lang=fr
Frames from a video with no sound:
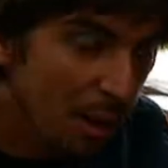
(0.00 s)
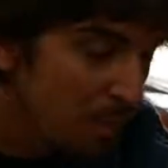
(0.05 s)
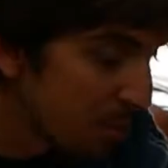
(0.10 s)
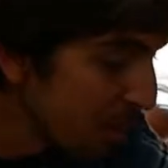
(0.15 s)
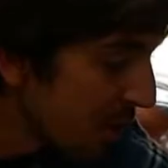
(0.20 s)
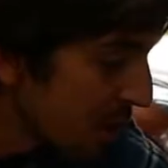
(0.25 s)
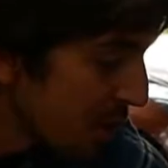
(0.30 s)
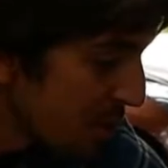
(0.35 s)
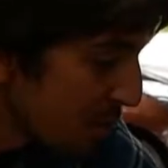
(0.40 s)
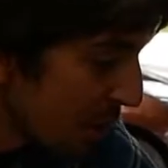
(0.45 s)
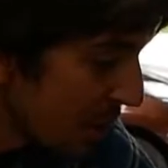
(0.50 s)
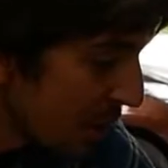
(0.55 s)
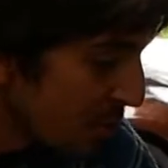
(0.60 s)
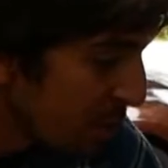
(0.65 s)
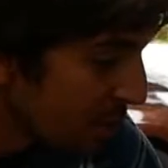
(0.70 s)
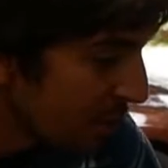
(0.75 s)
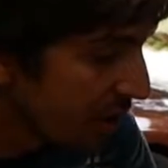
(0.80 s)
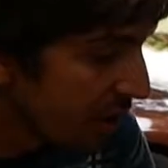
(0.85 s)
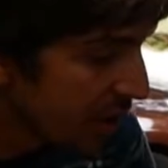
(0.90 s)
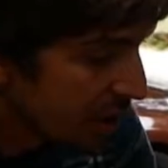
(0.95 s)
un peu d'espace
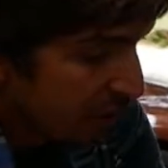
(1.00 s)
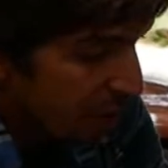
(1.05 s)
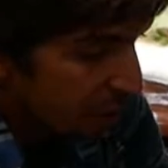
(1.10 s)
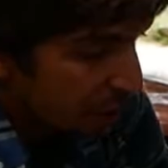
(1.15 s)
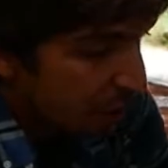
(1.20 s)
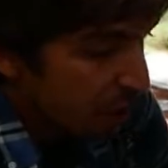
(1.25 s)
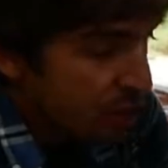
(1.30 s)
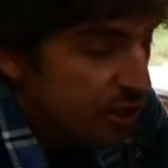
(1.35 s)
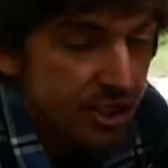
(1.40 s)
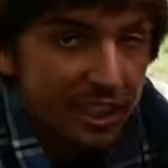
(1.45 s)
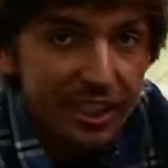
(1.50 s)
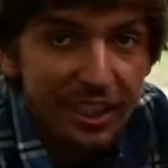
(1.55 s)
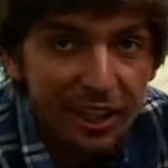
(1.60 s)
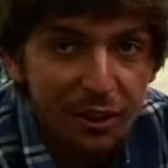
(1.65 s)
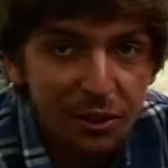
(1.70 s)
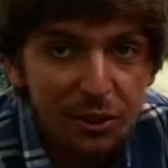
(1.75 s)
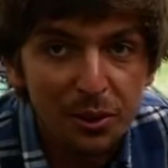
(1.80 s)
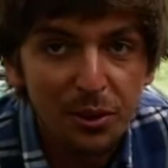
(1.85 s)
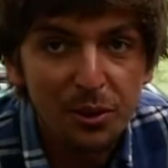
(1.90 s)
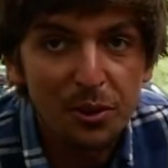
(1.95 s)
pour mettre vos sacs à
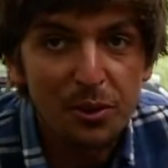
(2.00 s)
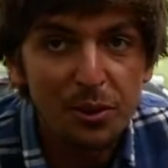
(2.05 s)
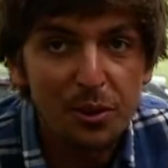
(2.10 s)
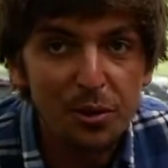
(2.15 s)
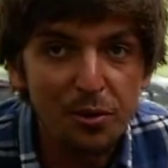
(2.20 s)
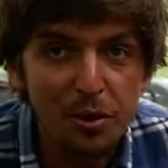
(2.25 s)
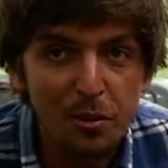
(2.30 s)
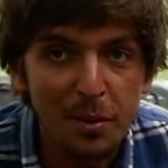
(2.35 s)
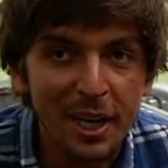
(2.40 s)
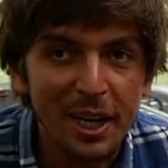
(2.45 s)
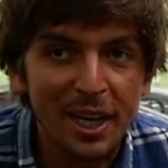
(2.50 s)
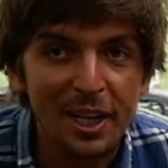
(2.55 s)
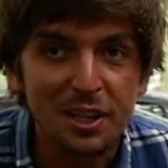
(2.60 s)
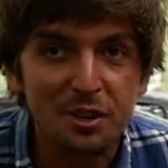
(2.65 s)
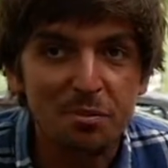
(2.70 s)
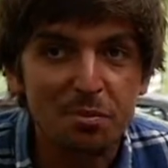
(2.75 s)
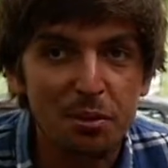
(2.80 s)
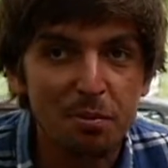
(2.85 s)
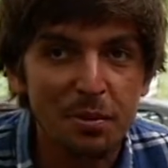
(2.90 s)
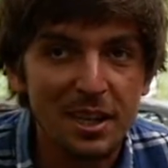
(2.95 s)
dos ou vos
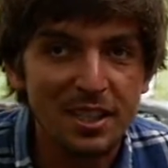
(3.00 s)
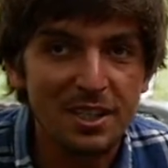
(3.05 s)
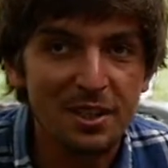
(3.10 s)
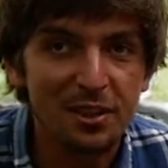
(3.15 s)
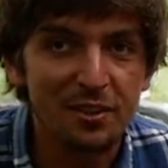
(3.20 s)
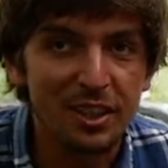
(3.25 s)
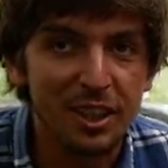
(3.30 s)
bagages pour partir en